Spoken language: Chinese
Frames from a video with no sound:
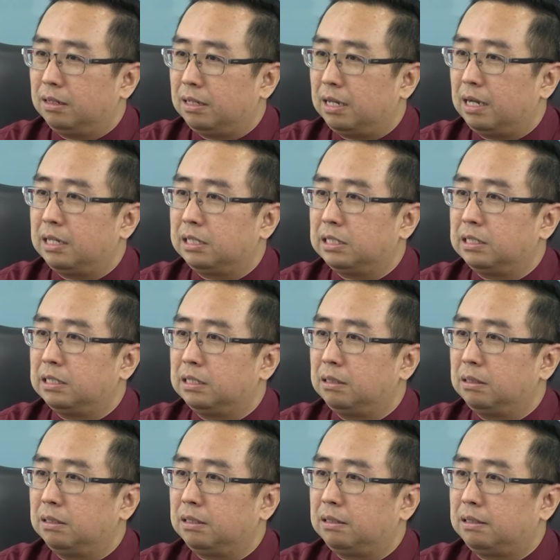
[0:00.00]
那个
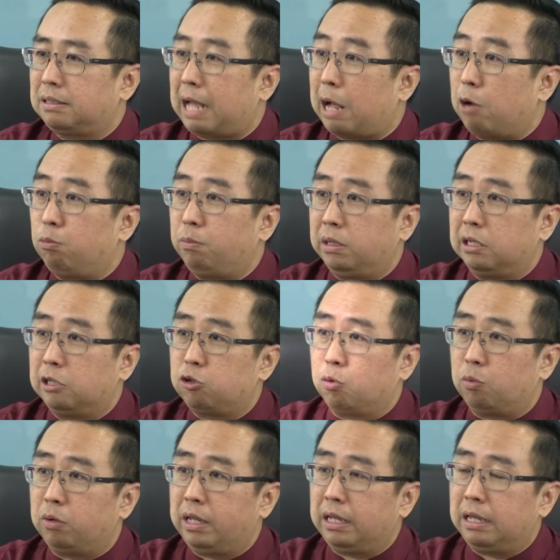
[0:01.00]
是稻米的
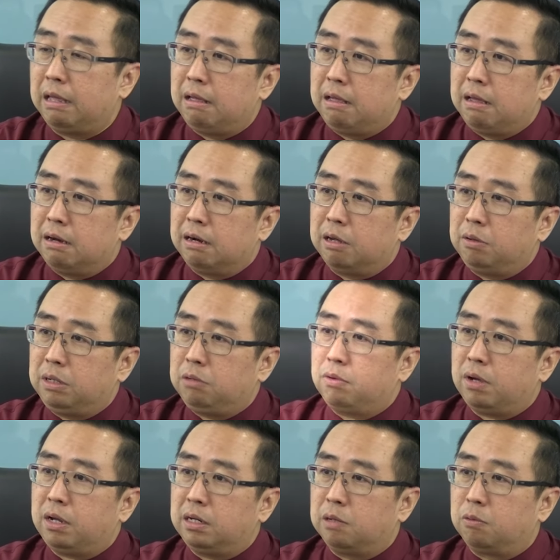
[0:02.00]
种类。然后另
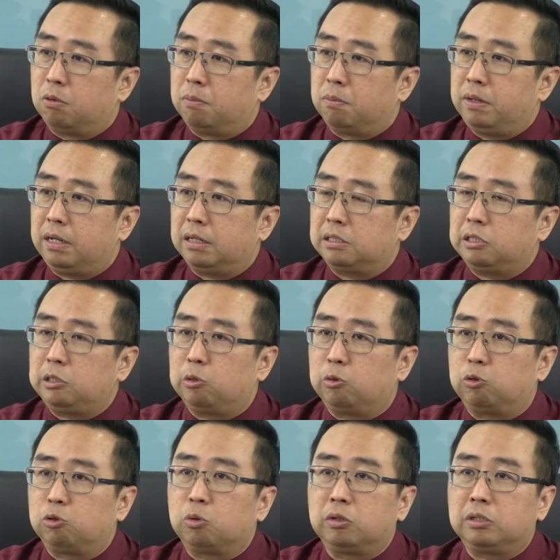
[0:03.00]
外呢，我们也是
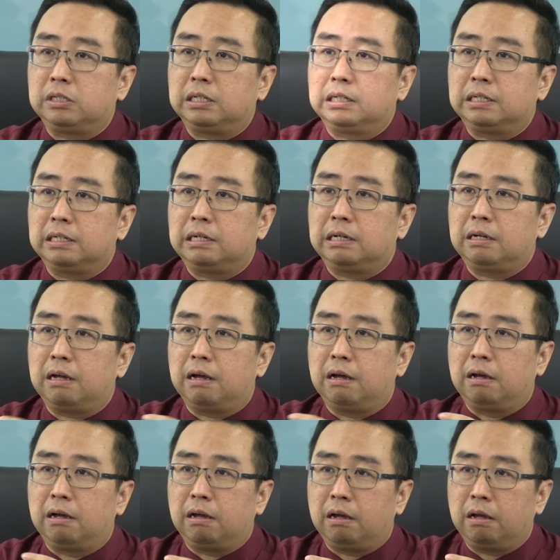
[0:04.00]
有做这个
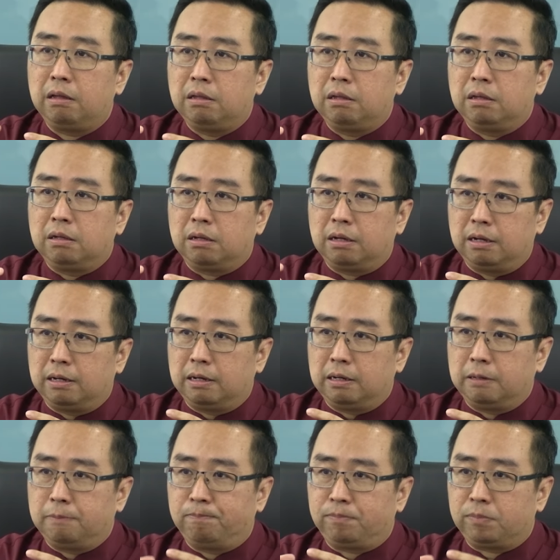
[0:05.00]
呃
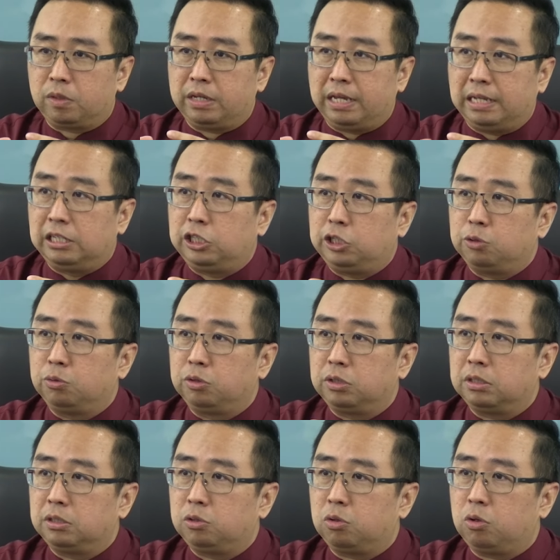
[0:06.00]
呃研究，
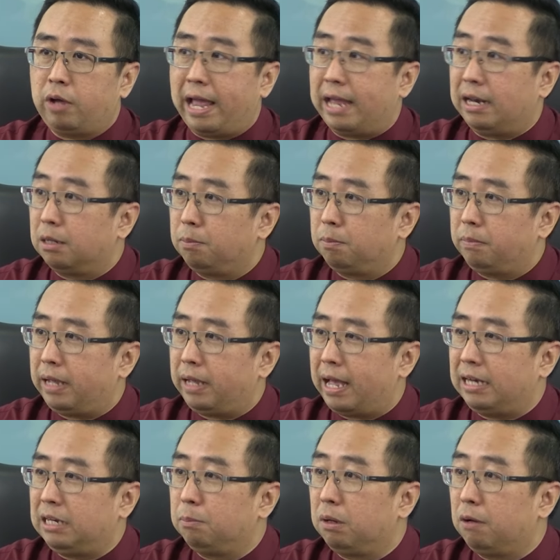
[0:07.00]
是做 animal
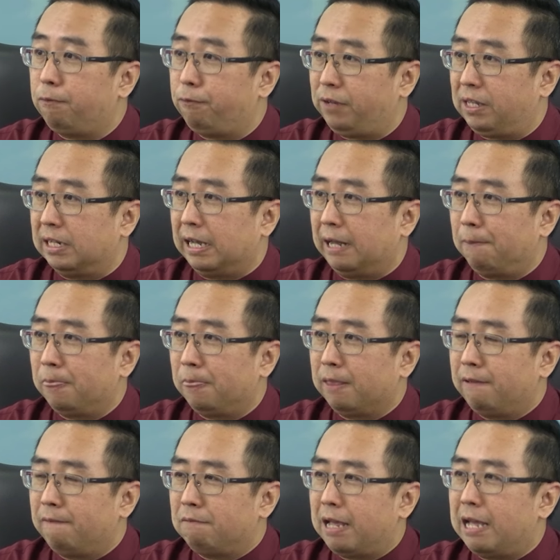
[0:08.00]
animal feed
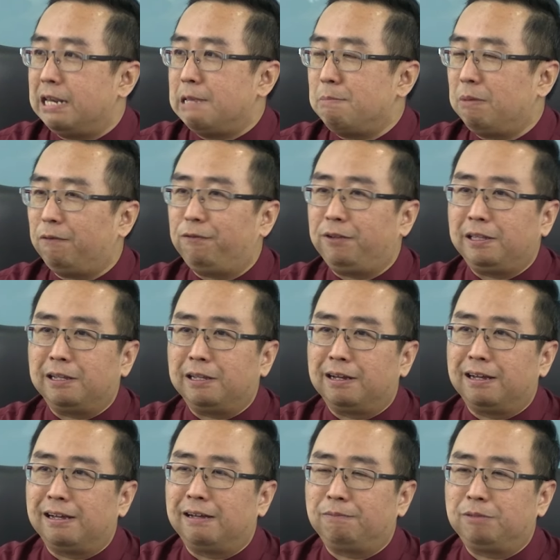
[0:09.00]
啊，animal feed
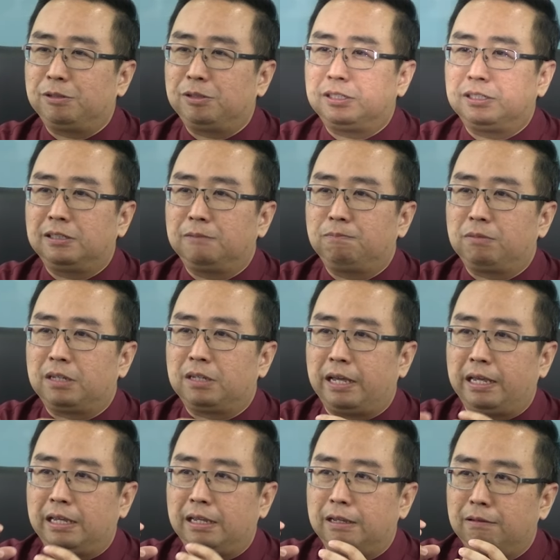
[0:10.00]
啊就是
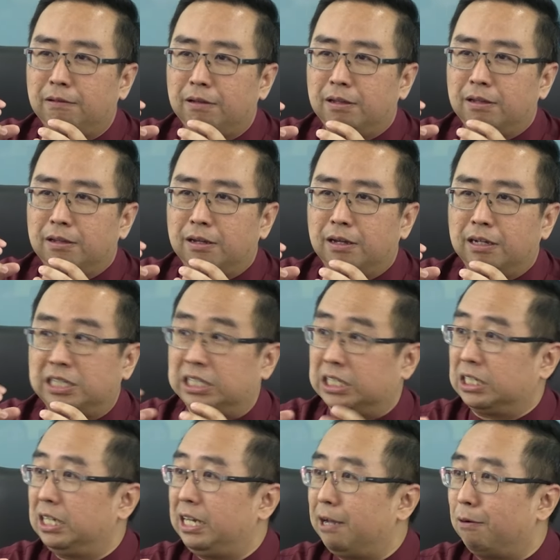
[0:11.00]
给呃
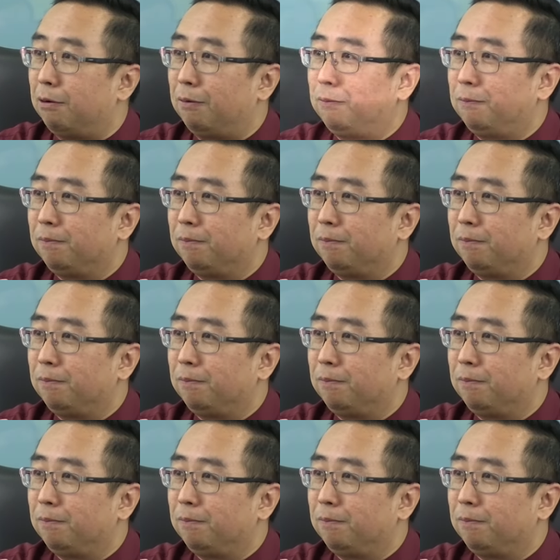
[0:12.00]
饲料